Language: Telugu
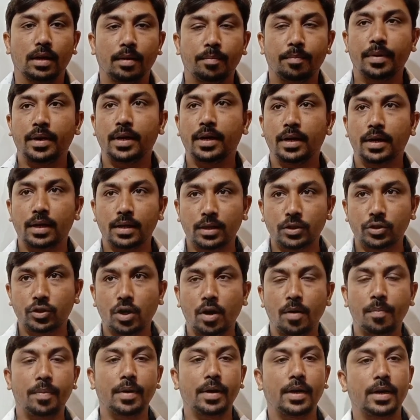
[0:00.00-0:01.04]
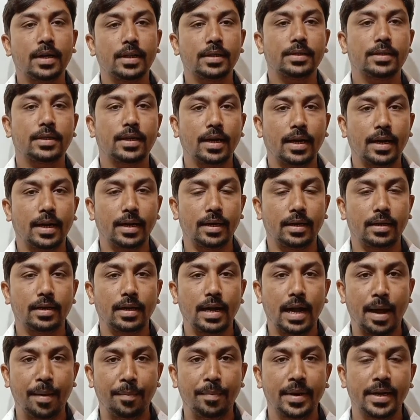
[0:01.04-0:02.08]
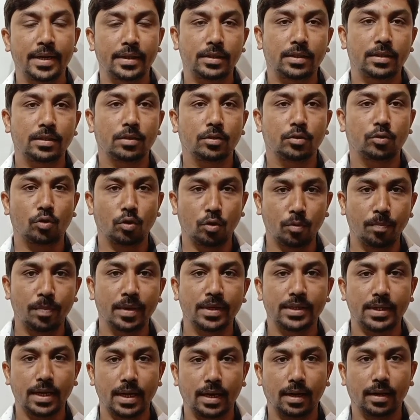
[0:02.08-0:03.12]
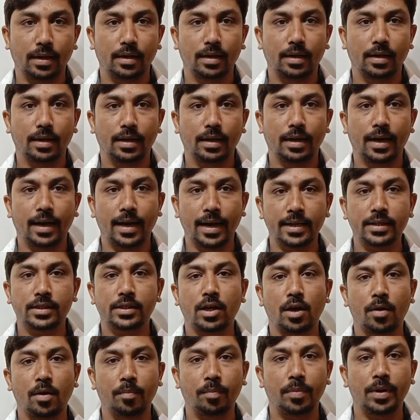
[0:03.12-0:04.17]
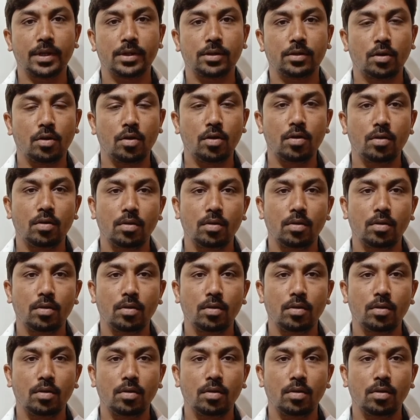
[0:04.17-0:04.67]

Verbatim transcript: మన షాప్ అడ్రస్ కరెక్ట్ హ్యాబిట్స్ తురుప్ బజార్ రిలయన్స్ కాంప్లెక్స్లో